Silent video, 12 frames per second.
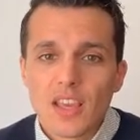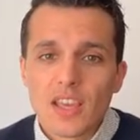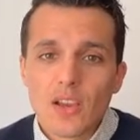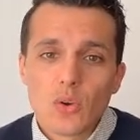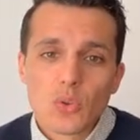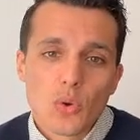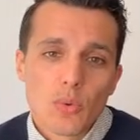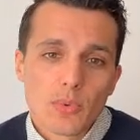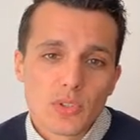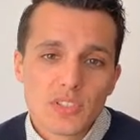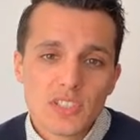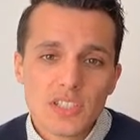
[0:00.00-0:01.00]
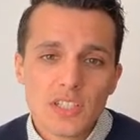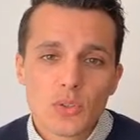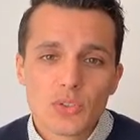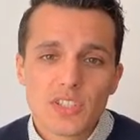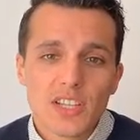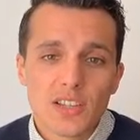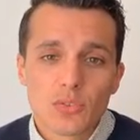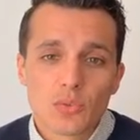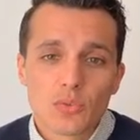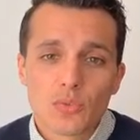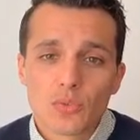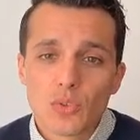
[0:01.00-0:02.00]
Et autrement dit,
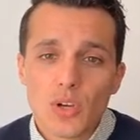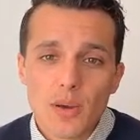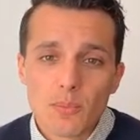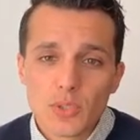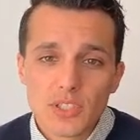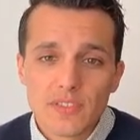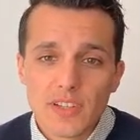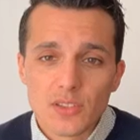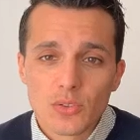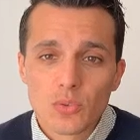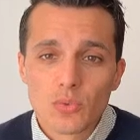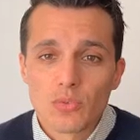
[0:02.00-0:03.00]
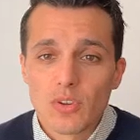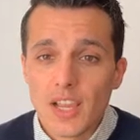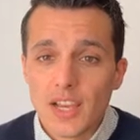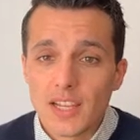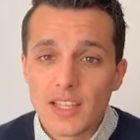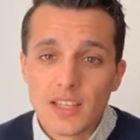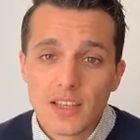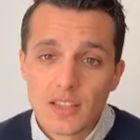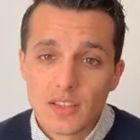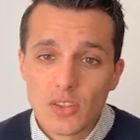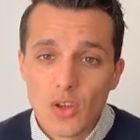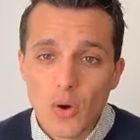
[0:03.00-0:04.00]
l'oscillation de la motivation, elle est
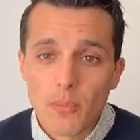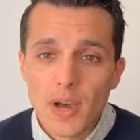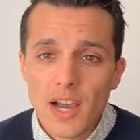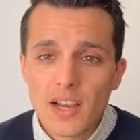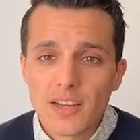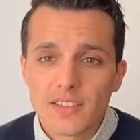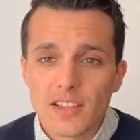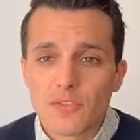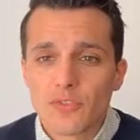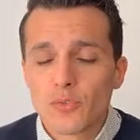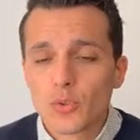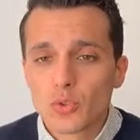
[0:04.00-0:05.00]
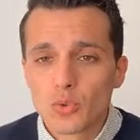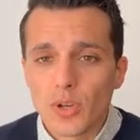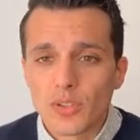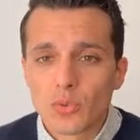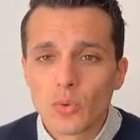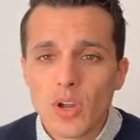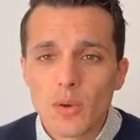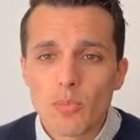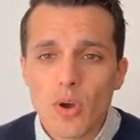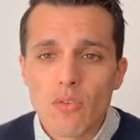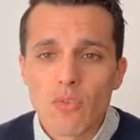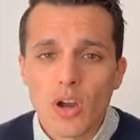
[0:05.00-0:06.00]
normale, et cette fluctuation, elle
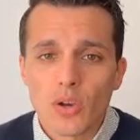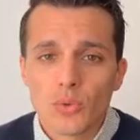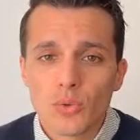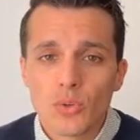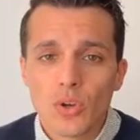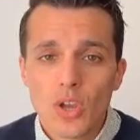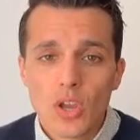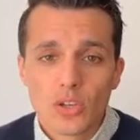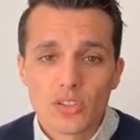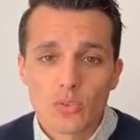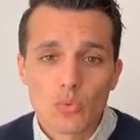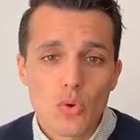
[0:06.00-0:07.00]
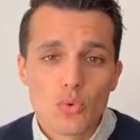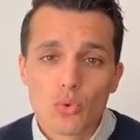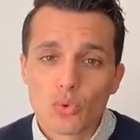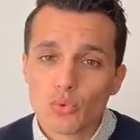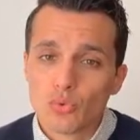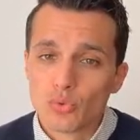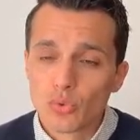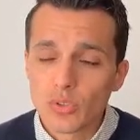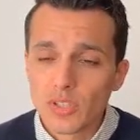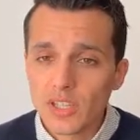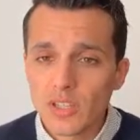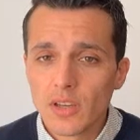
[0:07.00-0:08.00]
peut avoir lieu que ce soit au cours d'une
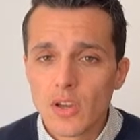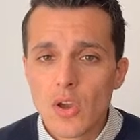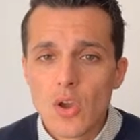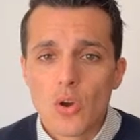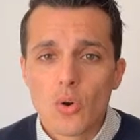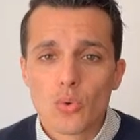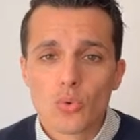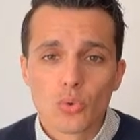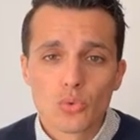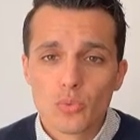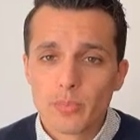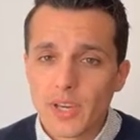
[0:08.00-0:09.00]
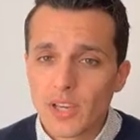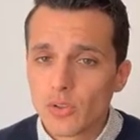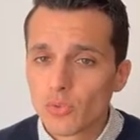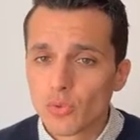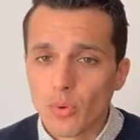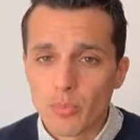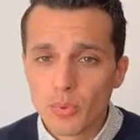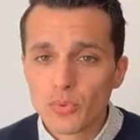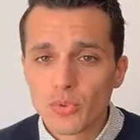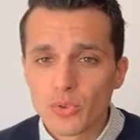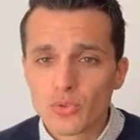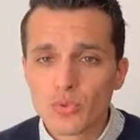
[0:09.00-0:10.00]
journée, au cours d'une période sur
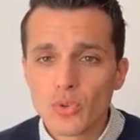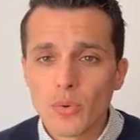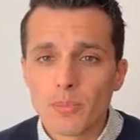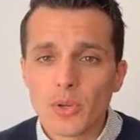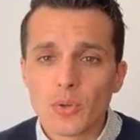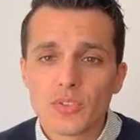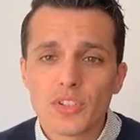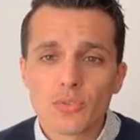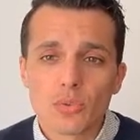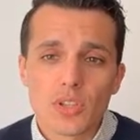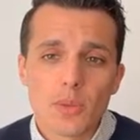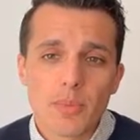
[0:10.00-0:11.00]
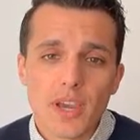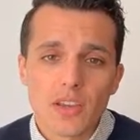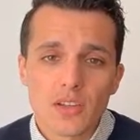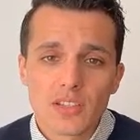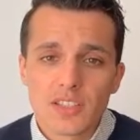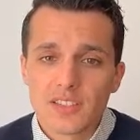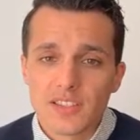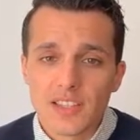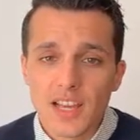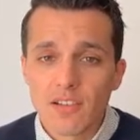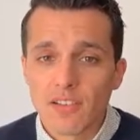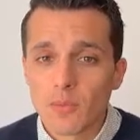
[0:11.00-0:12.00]
plusieurs jours, mais aussi sur des périodes qui
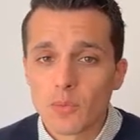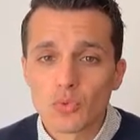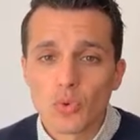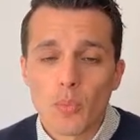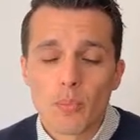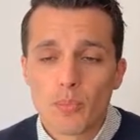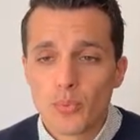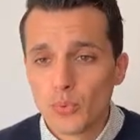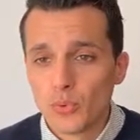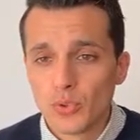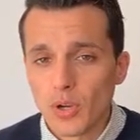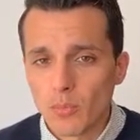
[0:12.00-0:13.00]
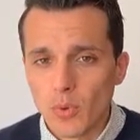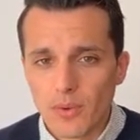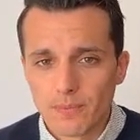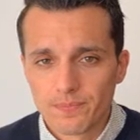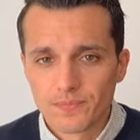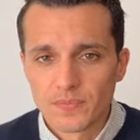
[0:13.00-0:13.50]
s'étalent vraiment sur plusieurs mois.